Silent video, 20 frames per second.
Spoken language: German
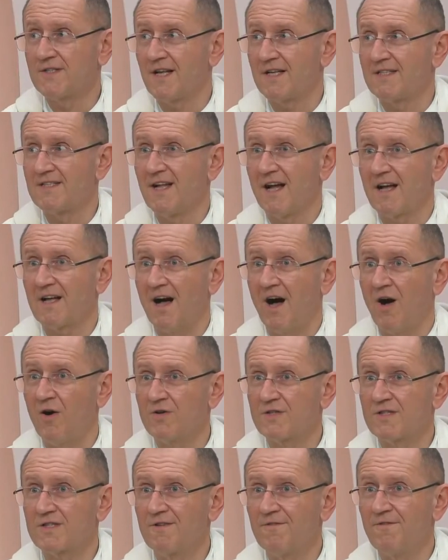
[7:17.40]
dass nach
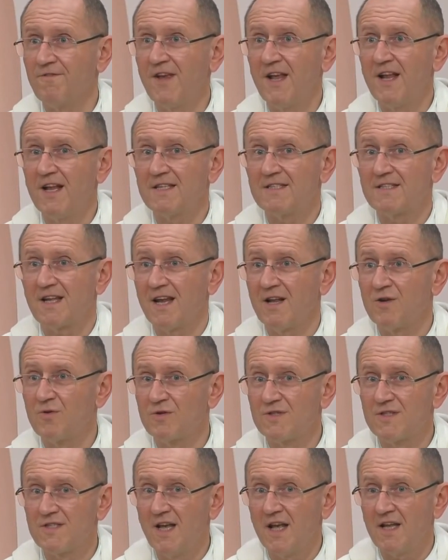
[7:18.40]
außen vieles
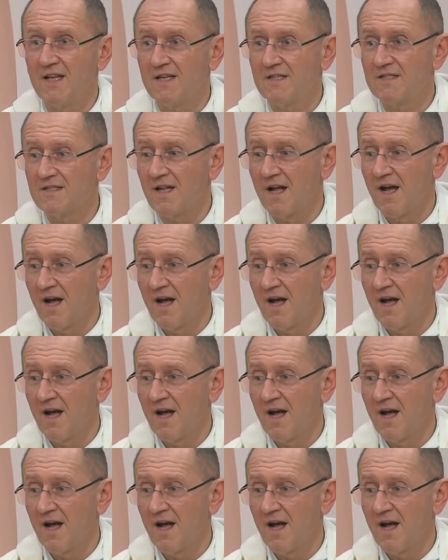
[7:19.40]
reduziert ist